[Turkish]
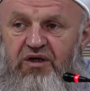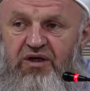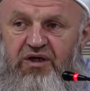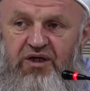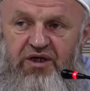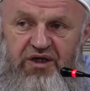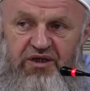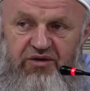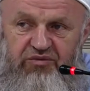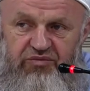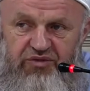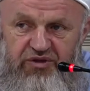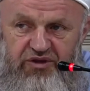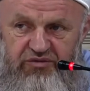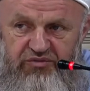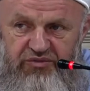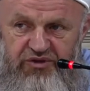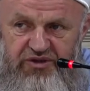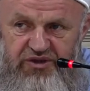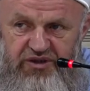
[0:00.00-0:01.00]
Her
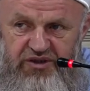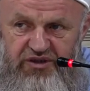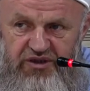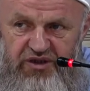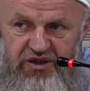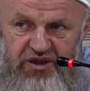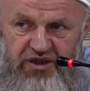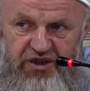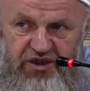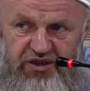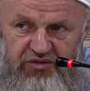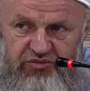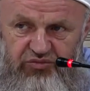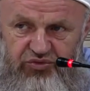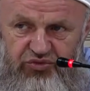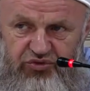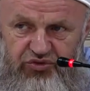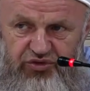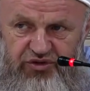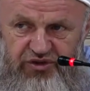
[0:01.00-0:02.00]
birimizin aile
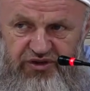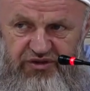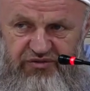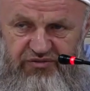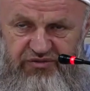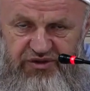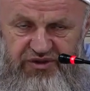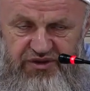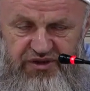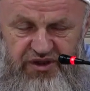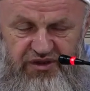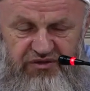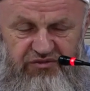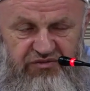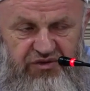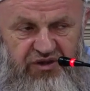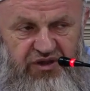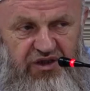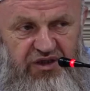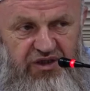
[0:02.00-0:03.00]

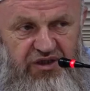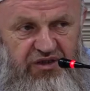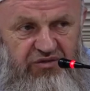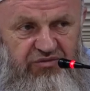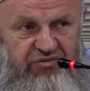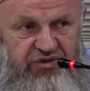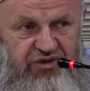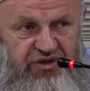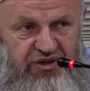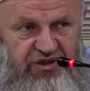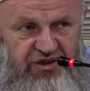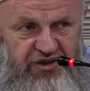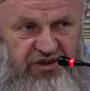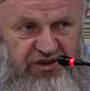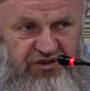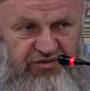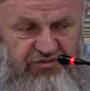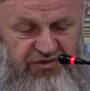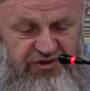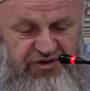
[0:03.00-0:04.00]
büyüklerimizden ve aile
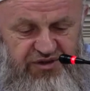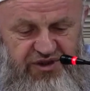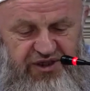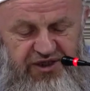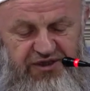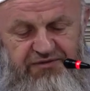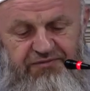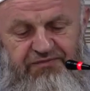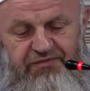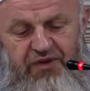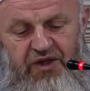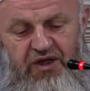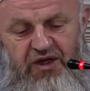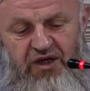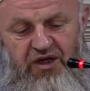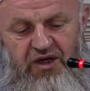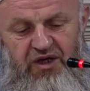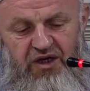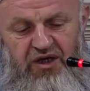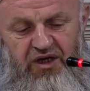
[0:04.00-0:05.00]
bireylerimizden
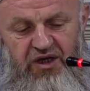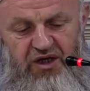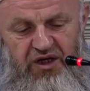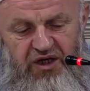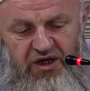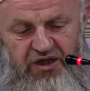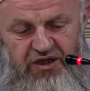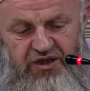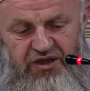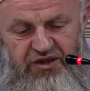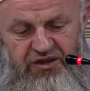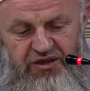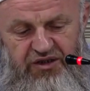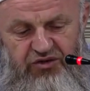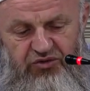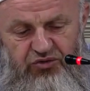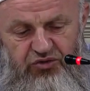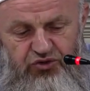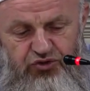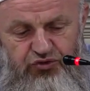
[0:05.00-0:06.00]
ahirete
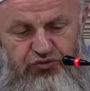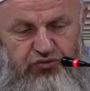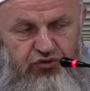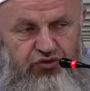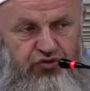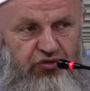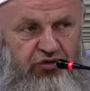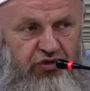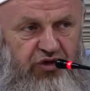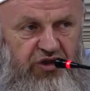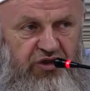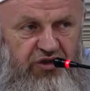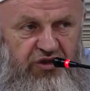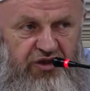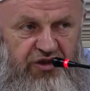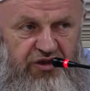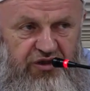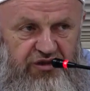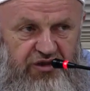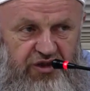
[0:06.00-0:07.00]
göçmüş
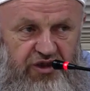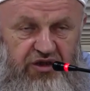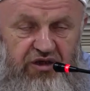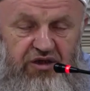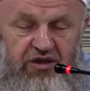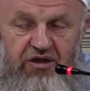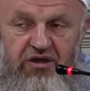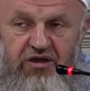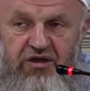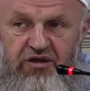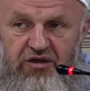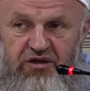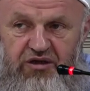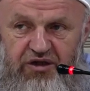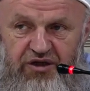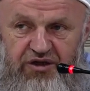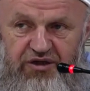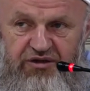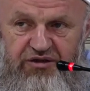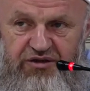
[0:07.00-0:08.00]
olanlarına
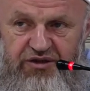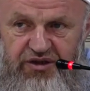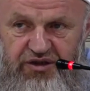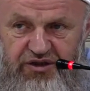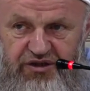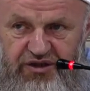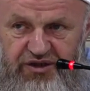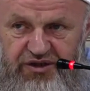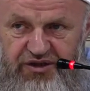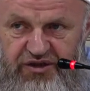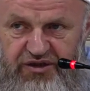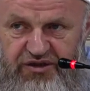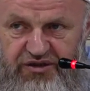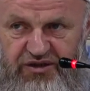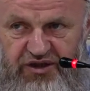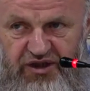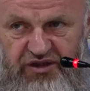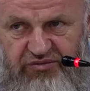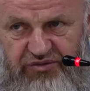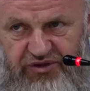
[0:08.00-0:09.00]
garkayı
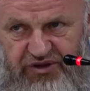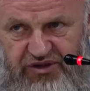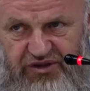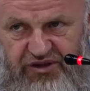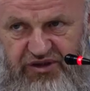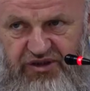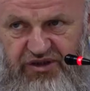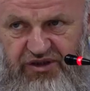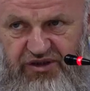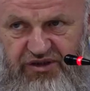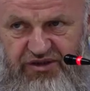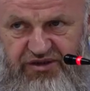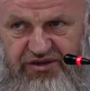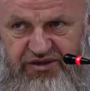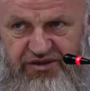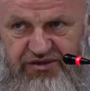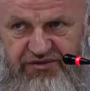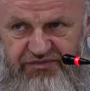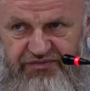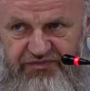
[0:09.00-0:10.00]
garik rahmetler
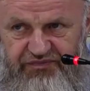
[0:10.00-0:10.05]
eylesin.